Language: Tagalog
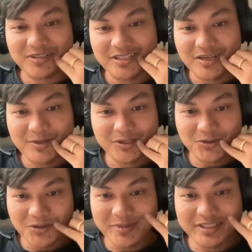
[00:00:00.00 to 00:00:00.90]

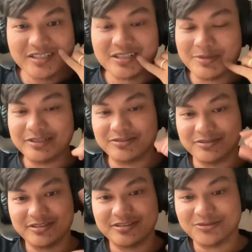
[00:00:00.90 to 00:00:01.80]
nakwento ko naman din, di ba,
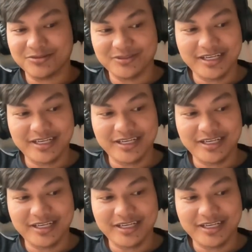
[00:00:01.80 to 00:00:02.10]
nung, nung